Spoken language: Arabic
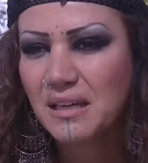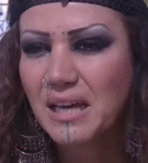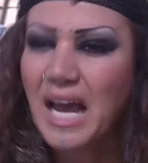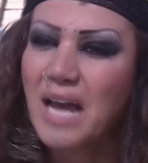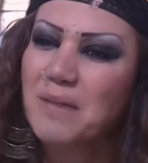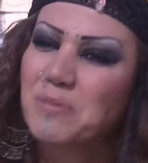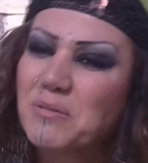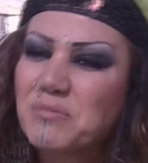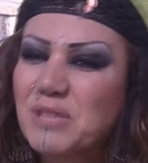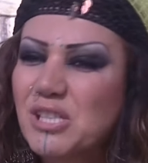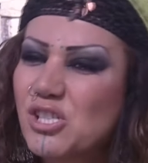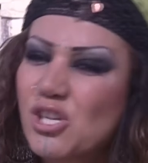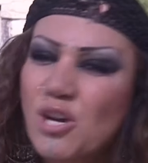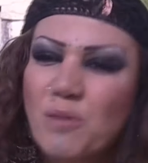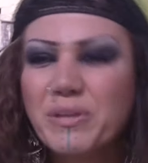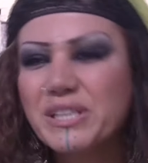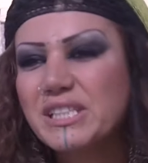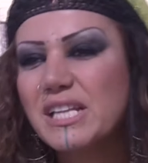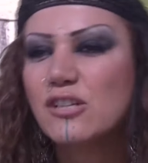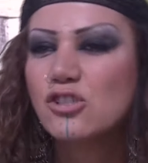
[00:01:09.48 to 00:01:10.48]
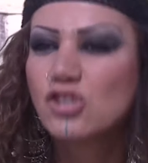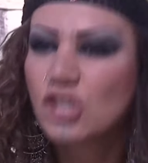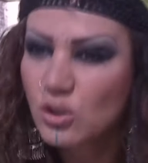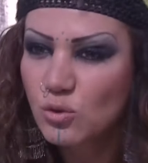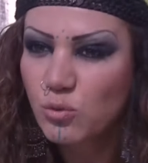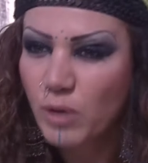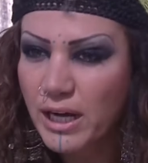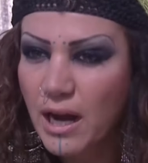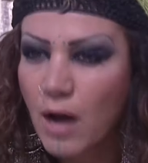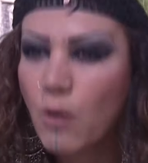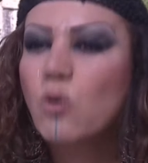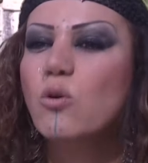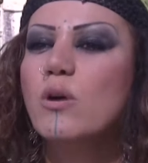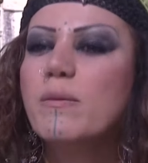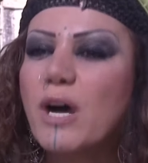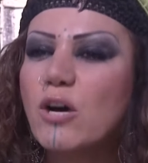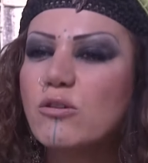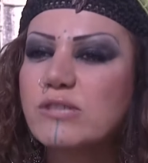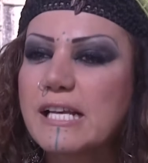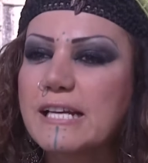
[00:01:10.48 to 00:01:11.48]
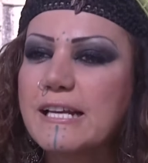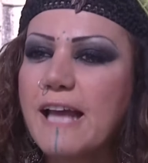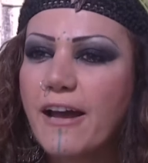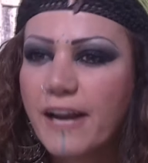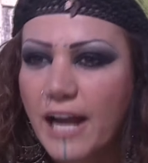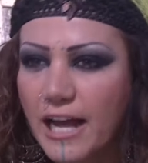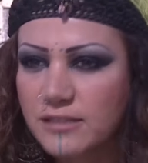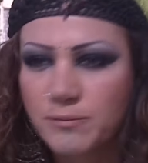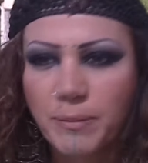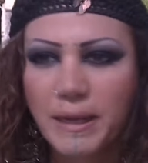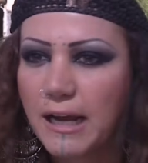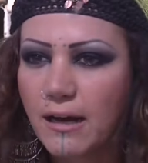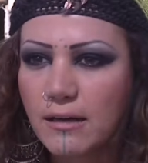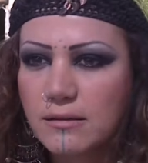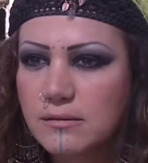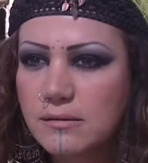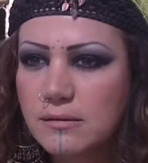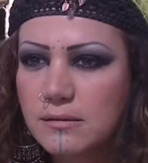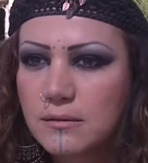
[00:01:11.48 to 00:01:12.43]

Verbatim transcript: حبيبتي شلون بدنا نشد وراه وهو معه سياره قد بلاد